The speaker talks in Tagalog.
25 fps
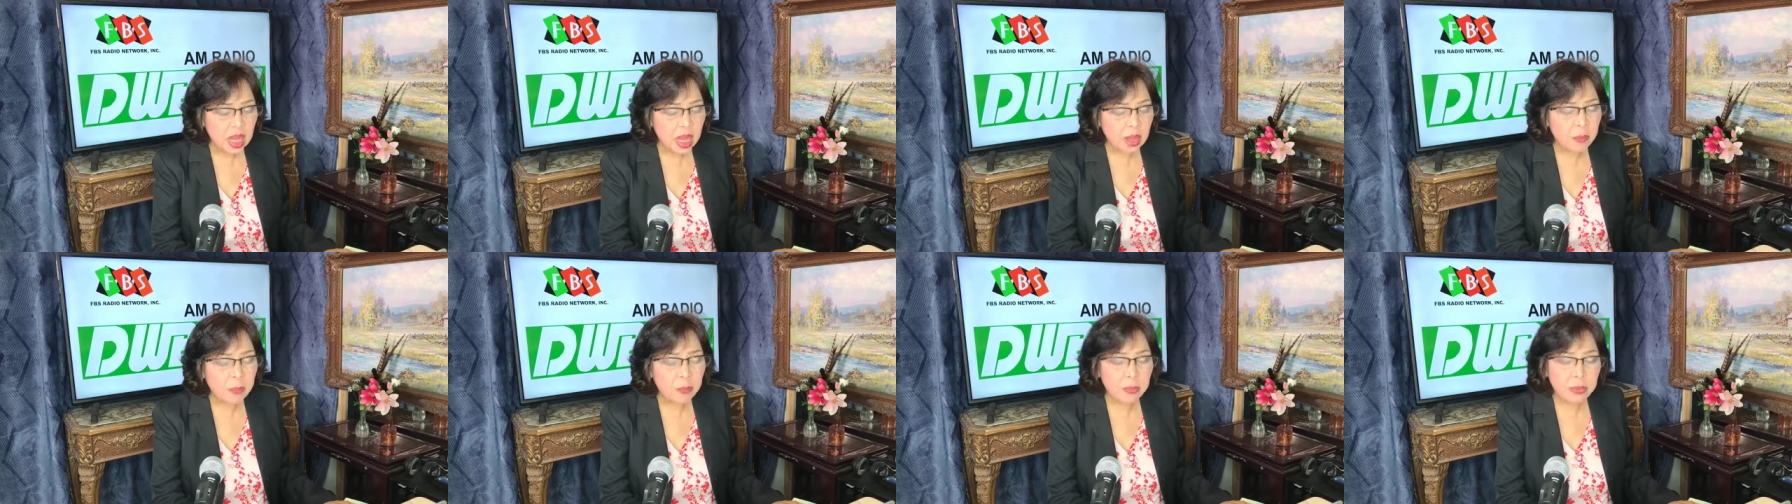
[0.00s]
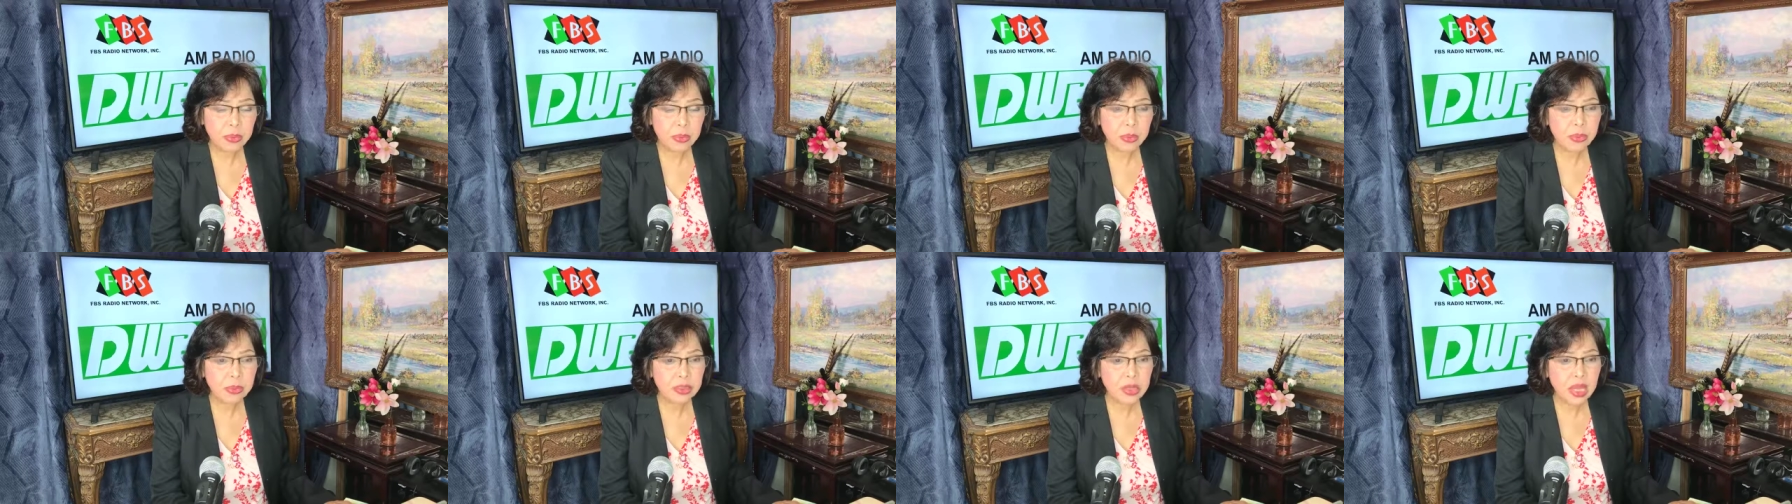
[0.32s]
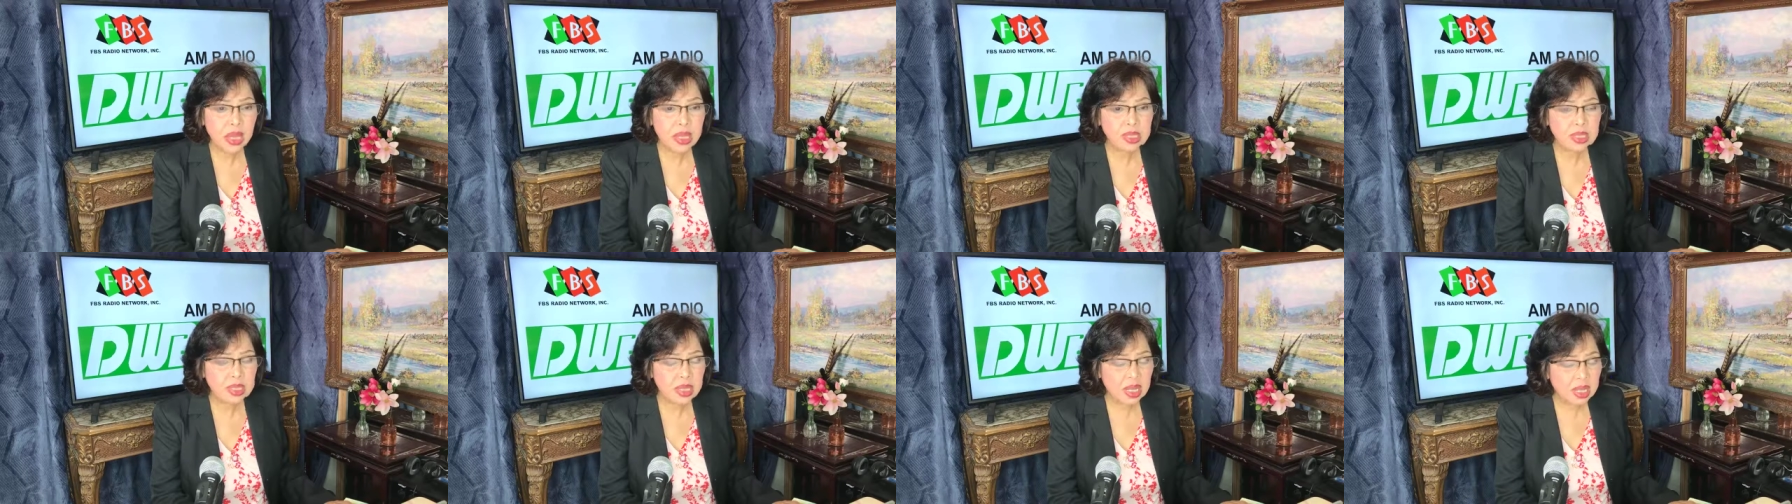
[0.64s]
Ang
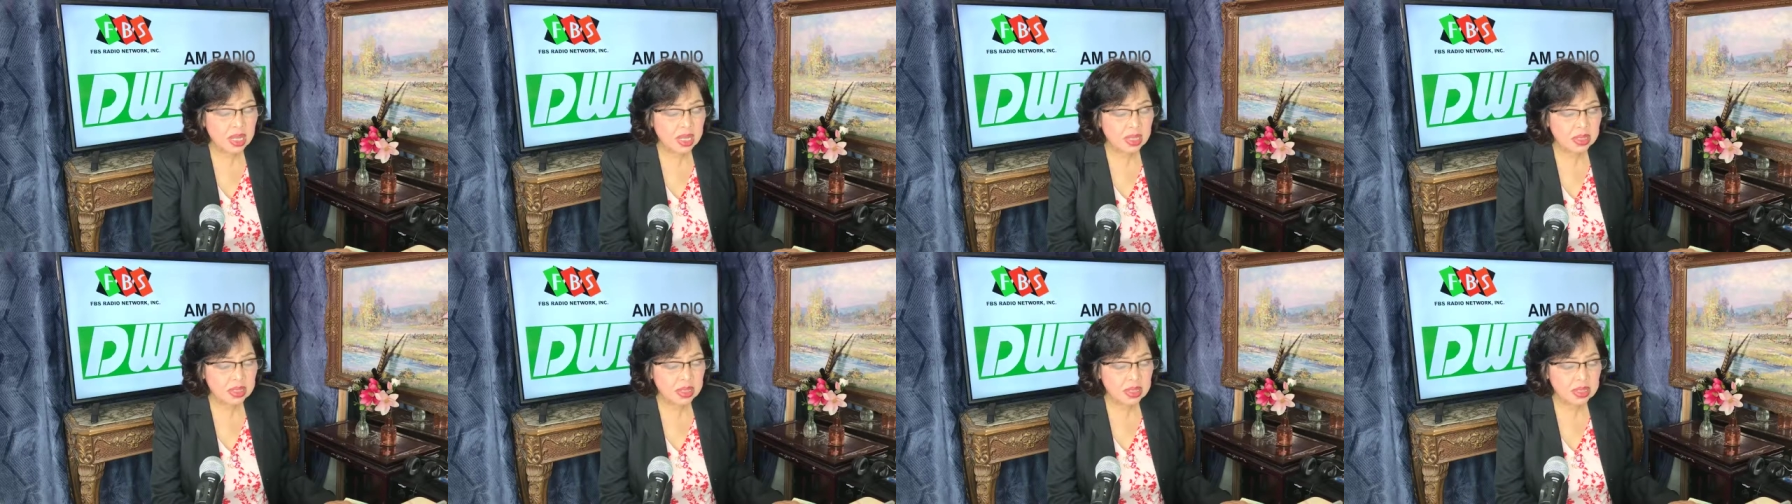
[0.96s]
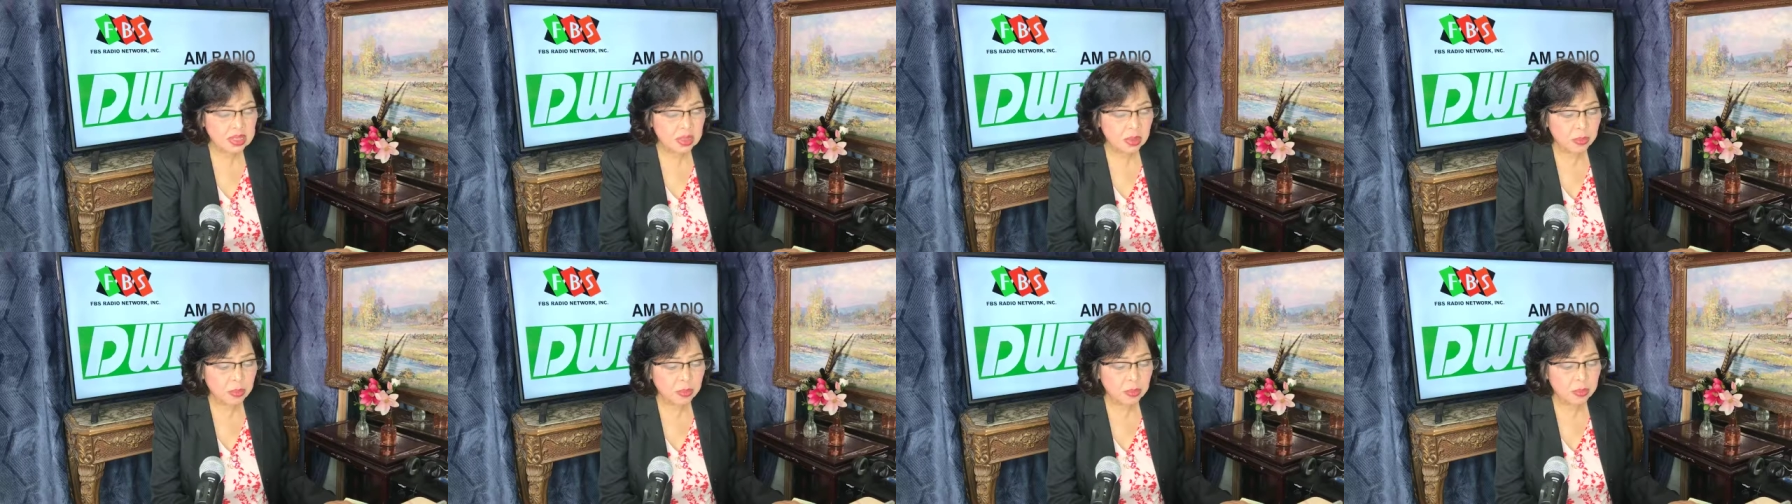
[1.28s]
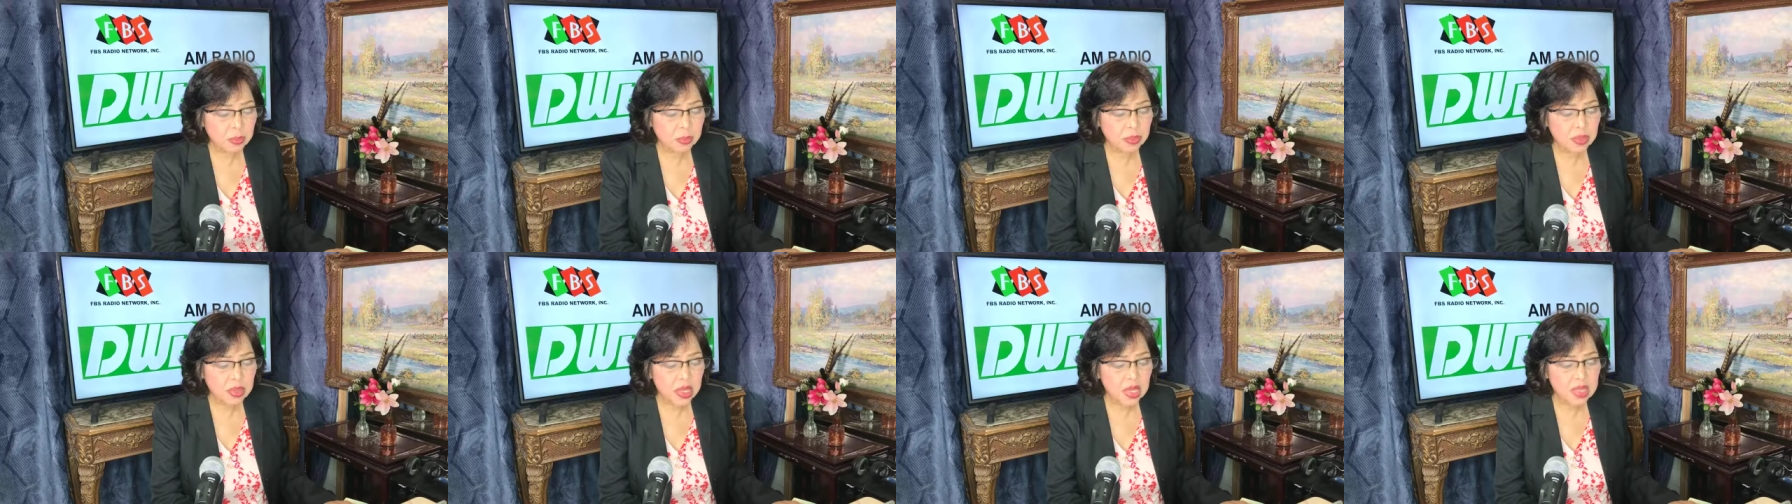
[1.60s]
prutas, ang katas ng
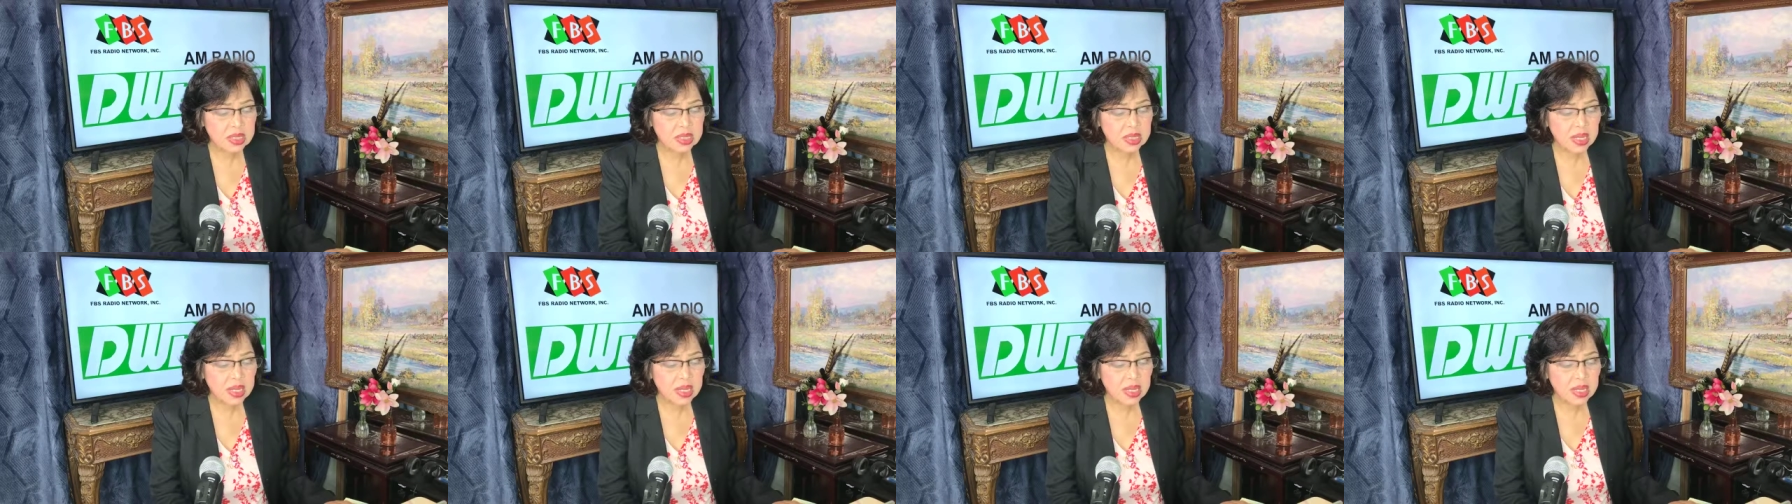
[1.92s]
prutas,